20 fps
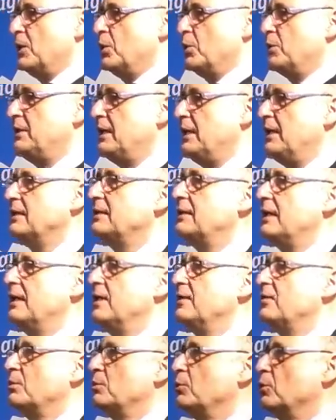Und die
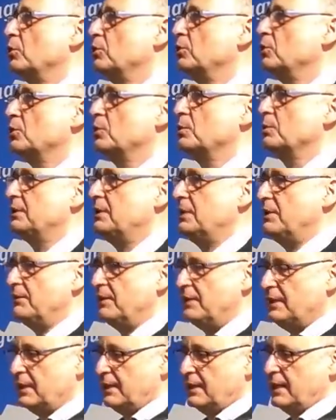Idee ist im Grunde genommen die,
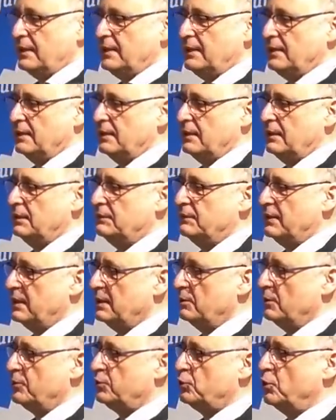wenn die Kette
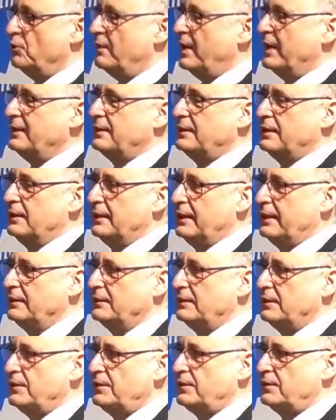irgendwann einmal so weit
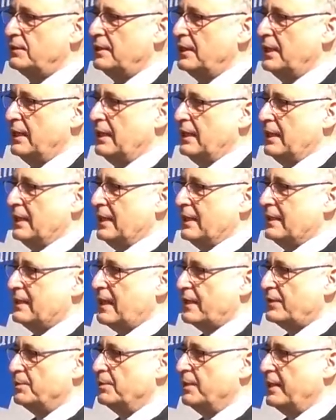gelenkt ist,
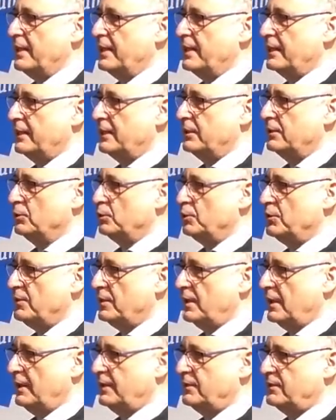dass man hergeht und tut
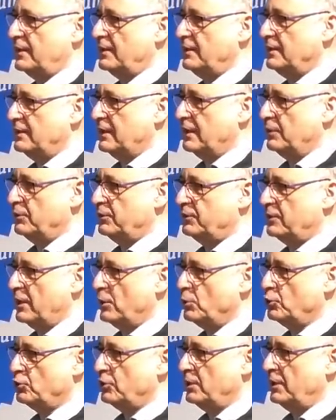sie rechtzeitig
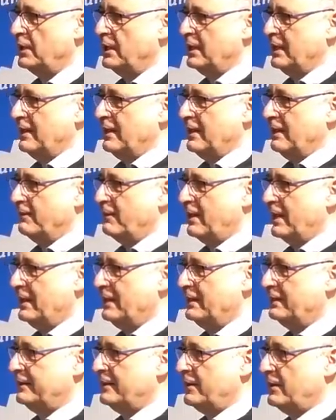austauschen,
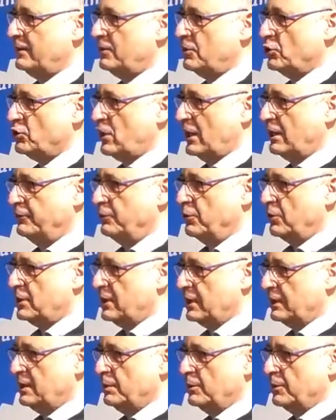weil der
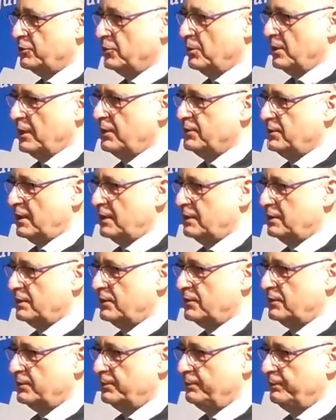Schaltvorgang nicht mehr so exakt
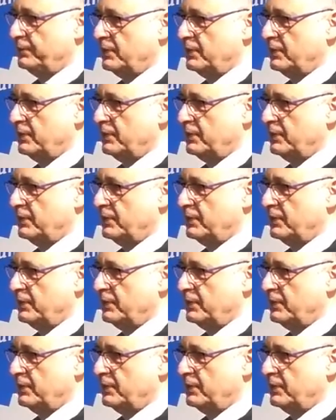ist.